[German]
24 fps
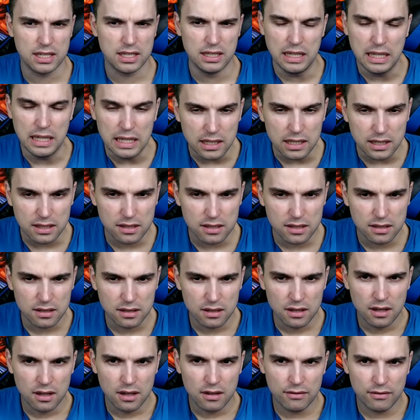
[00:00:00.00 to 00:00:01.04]
nicht.
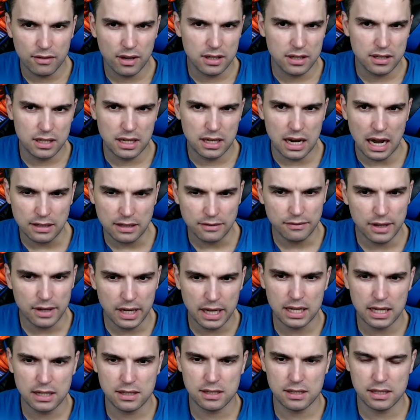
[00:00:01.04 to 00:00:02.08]
Weil den hatten wir
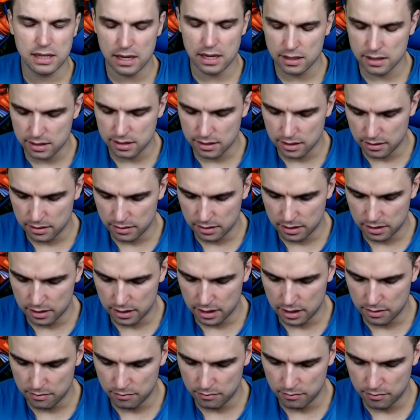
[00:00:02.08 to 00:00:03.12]
jetzt erst äh,
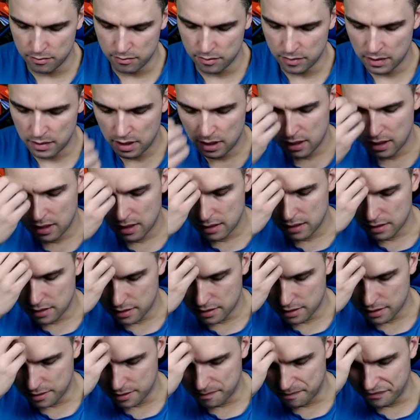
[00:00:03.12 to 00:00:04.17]
im
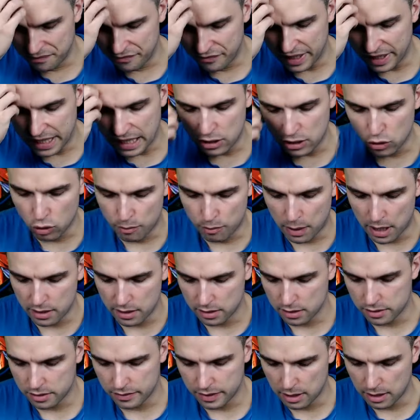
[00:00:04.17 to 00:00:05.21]
ähm, Vegetto-Banner,
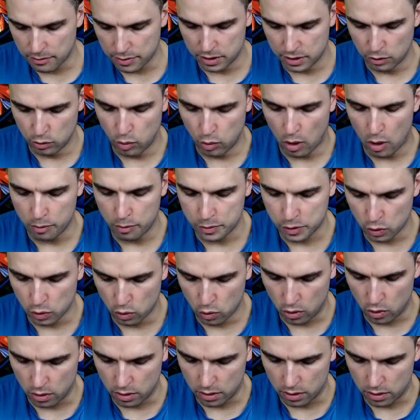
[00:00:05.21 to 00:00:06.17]
deswegen habe ich den überhaupt so hoch.